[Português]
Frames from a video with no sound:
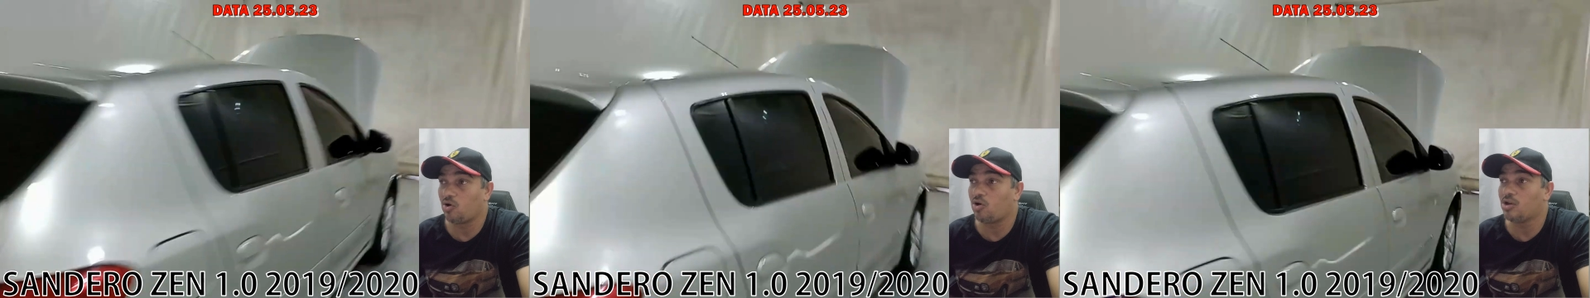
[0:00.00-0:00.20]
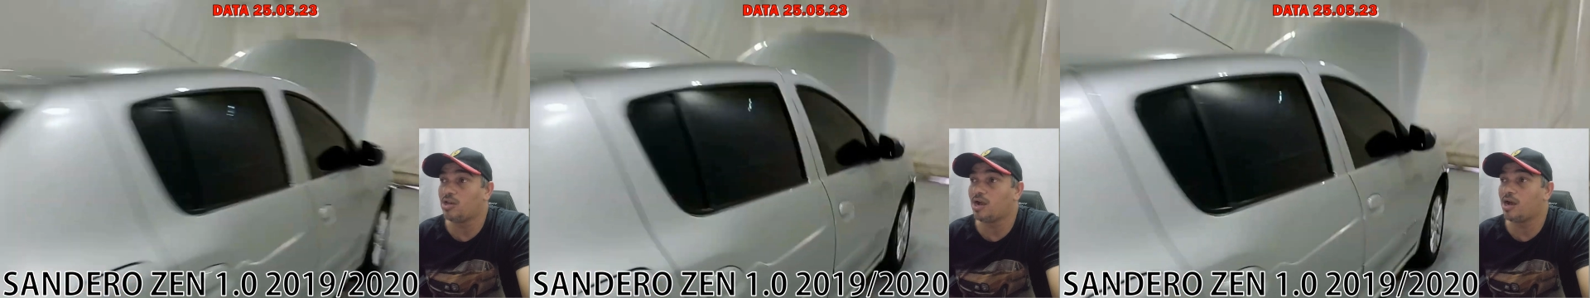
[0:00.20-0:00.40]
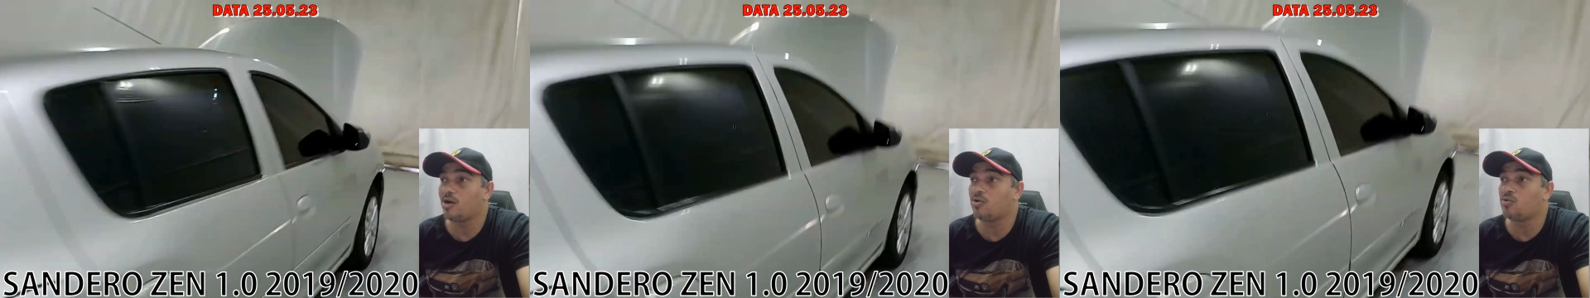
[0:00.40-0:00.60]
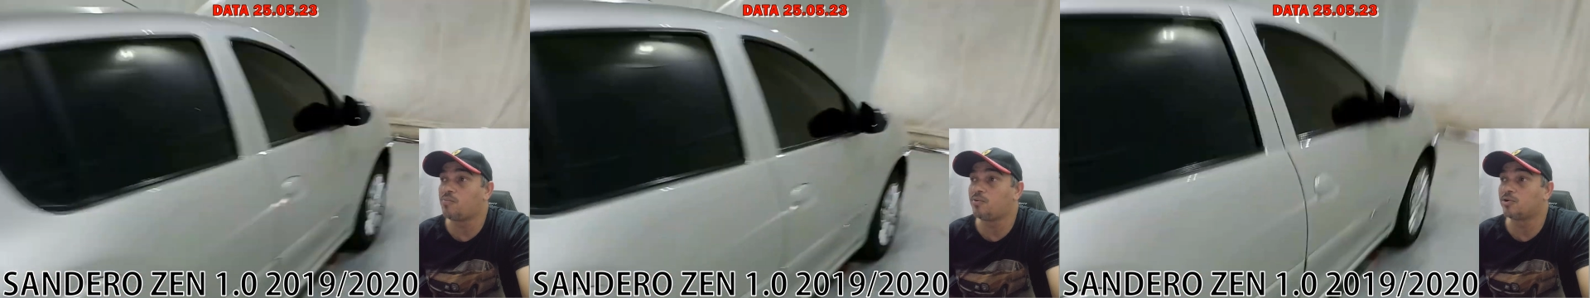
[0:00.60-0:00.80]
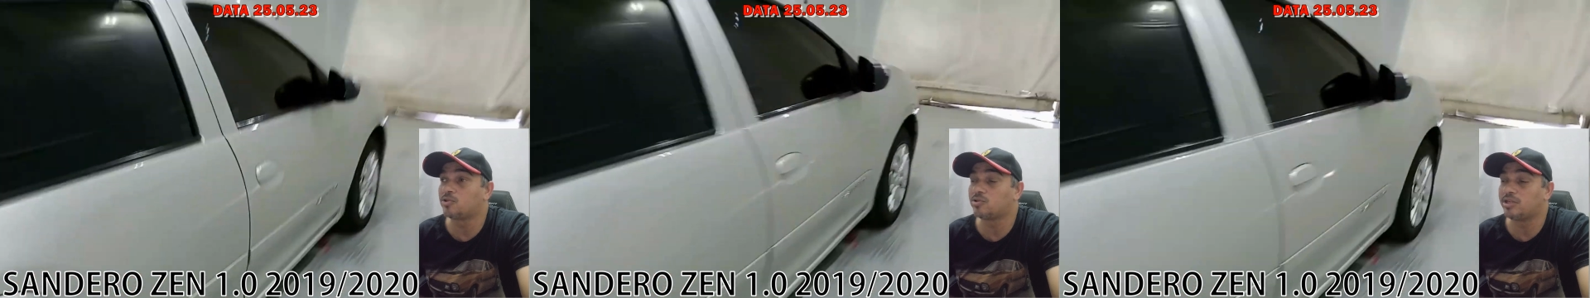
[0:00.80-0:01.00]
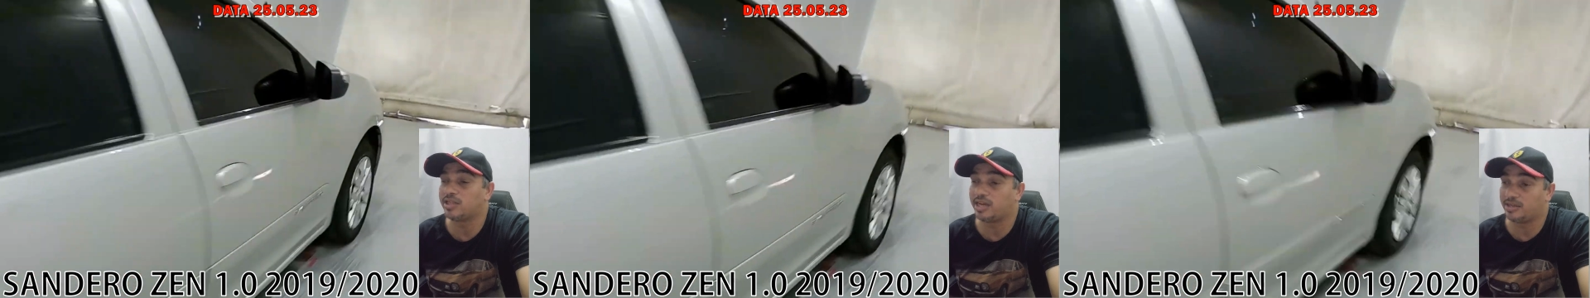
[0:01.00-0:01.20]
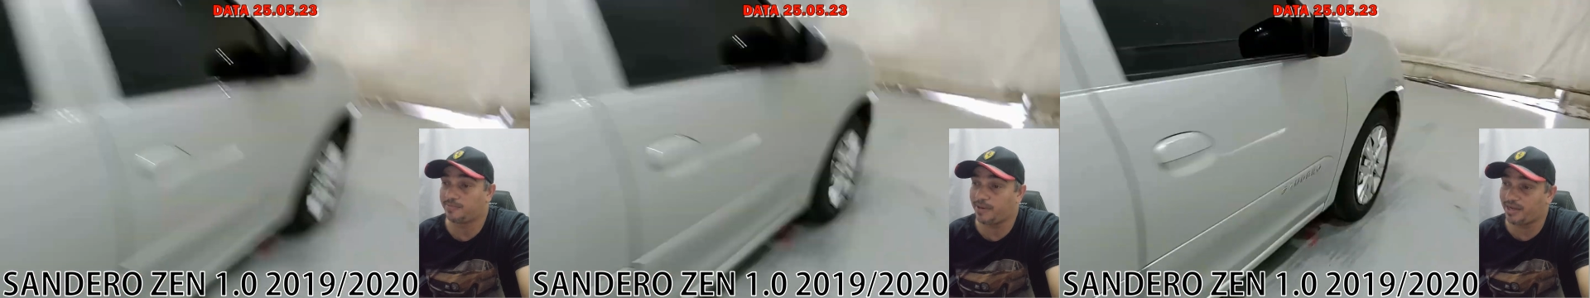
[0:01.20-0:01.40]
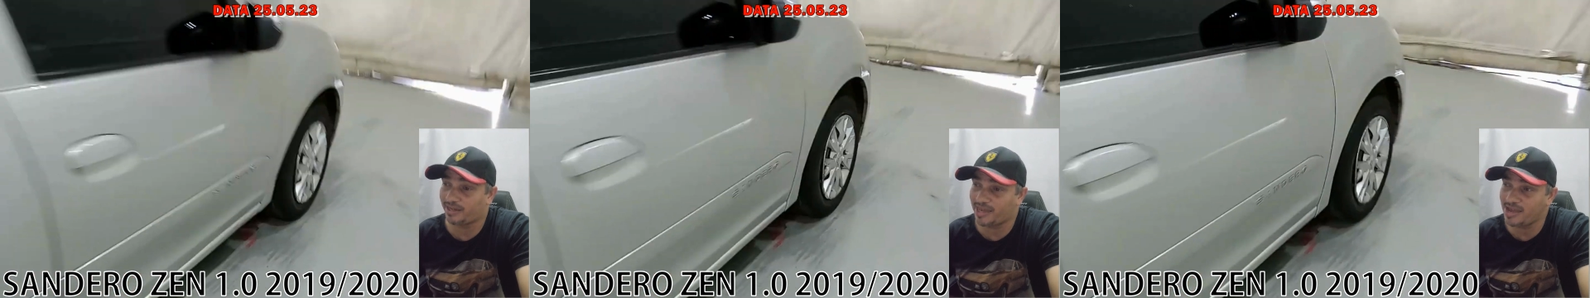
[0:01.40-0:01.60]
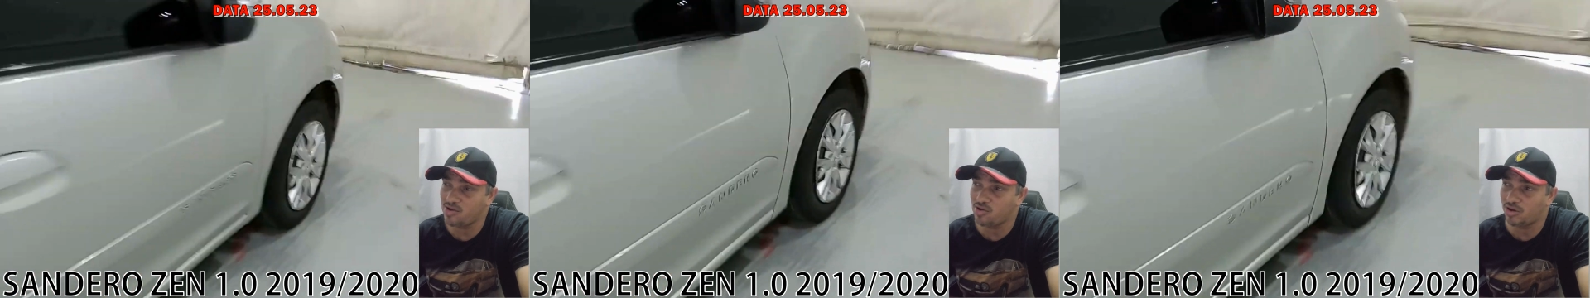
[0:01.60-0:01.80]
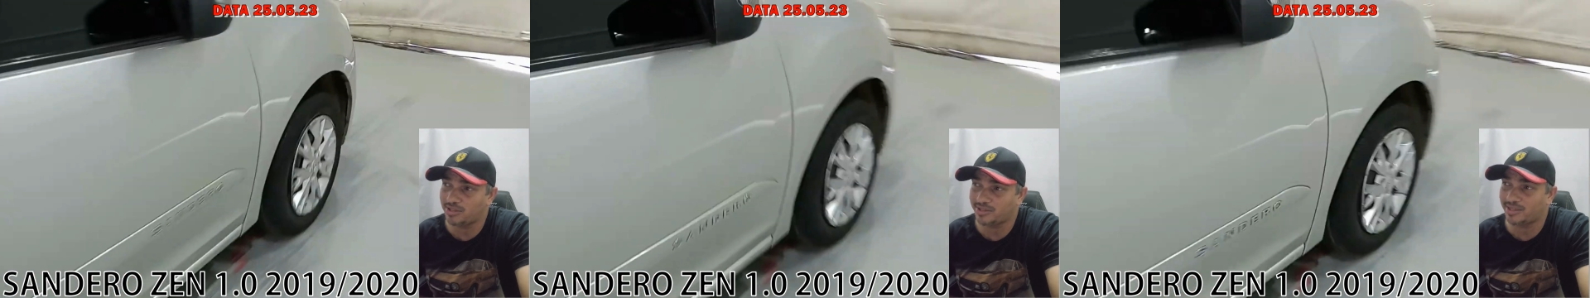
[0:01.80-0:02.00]
Olha a oportunidade. Para quem
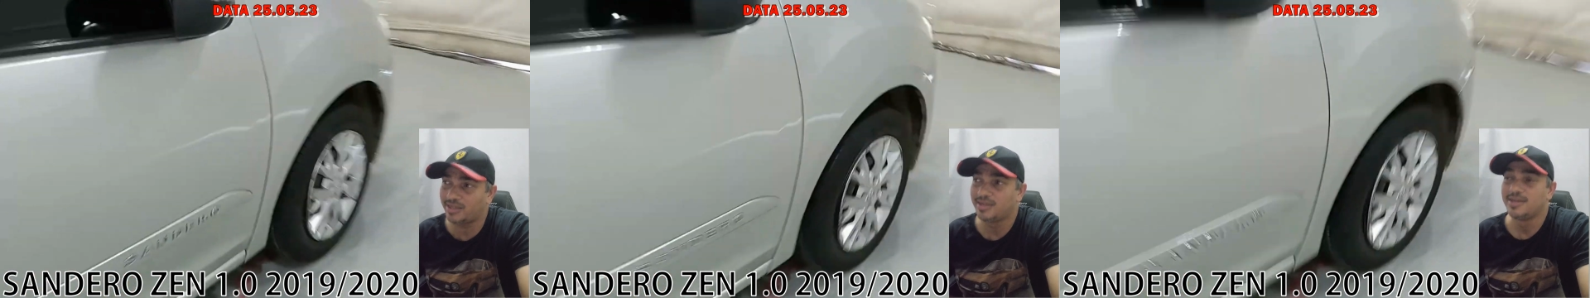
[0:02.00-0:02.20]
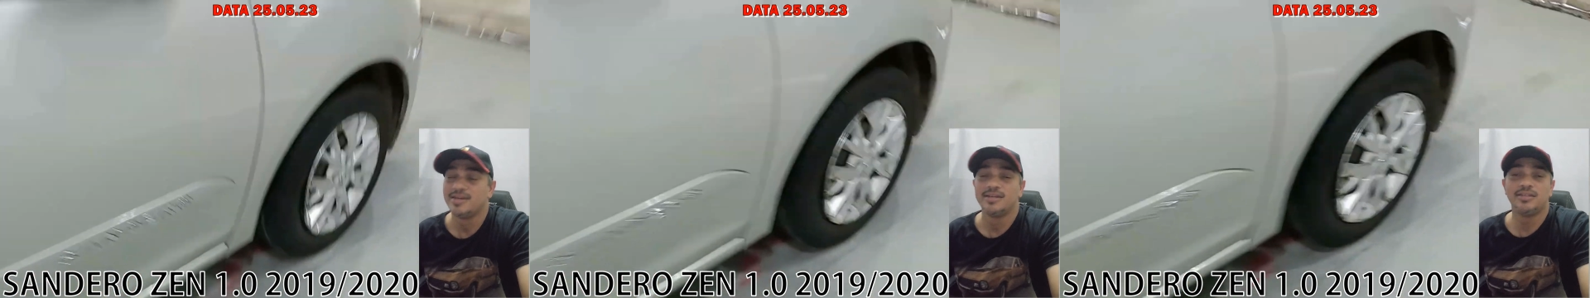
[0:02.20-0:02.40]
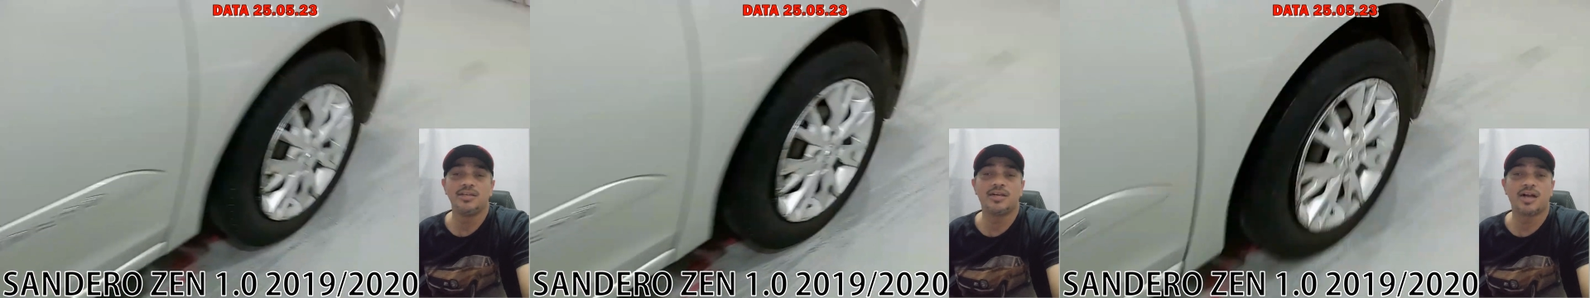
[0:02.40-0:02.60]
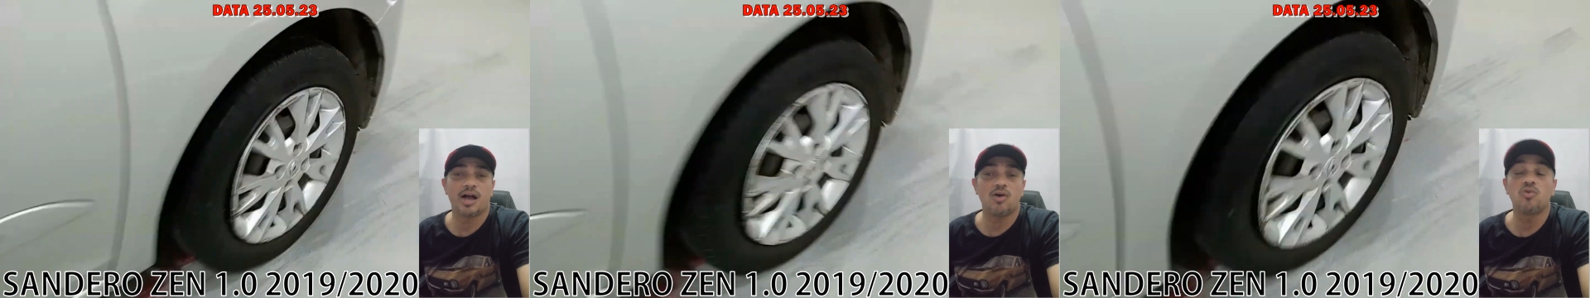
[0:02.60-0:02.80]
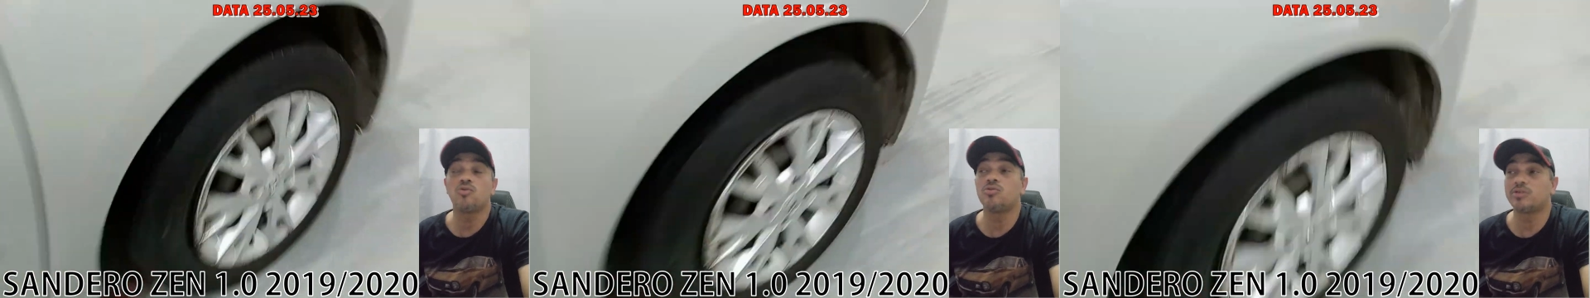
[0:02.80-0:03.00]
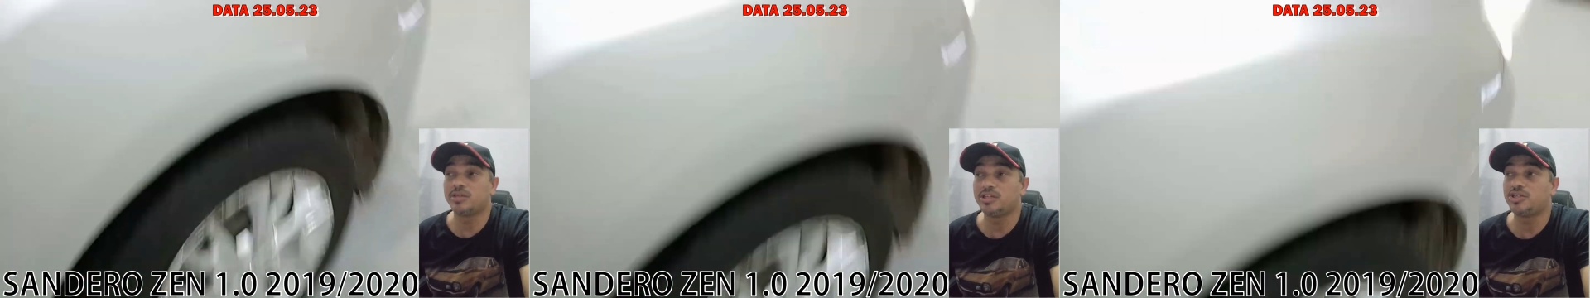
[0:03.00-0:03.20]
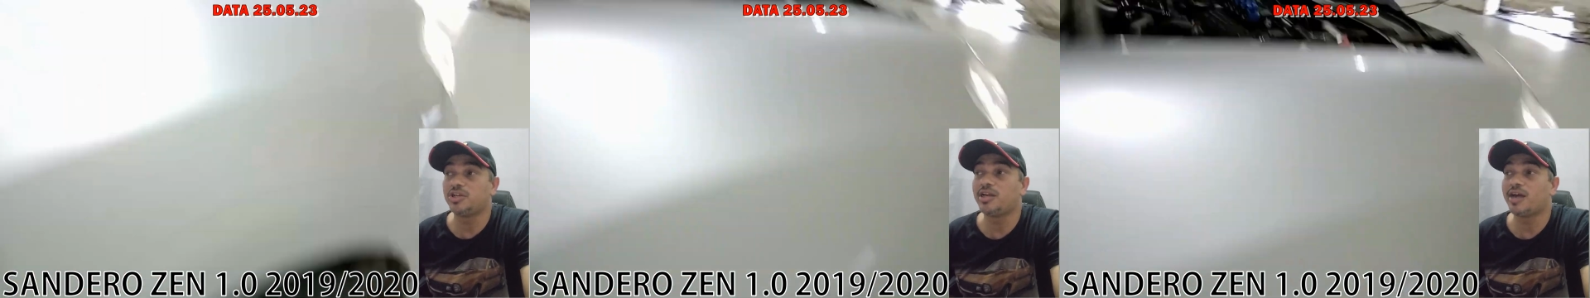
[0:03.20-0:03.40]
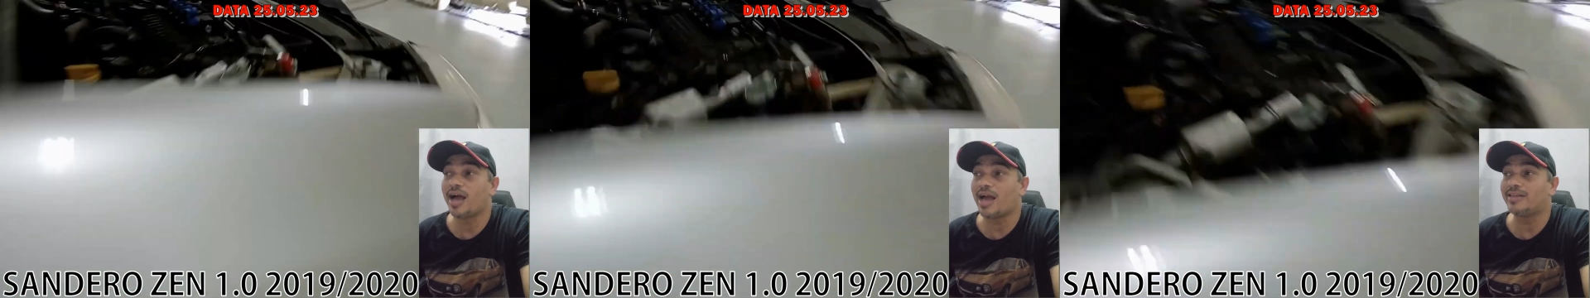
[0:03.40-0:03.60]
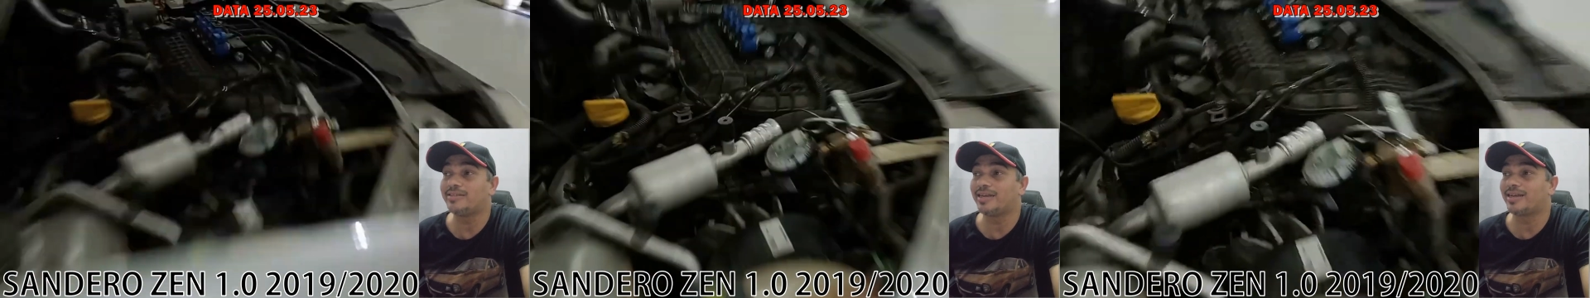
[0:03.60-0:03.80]
gosta de carro com kit gás, é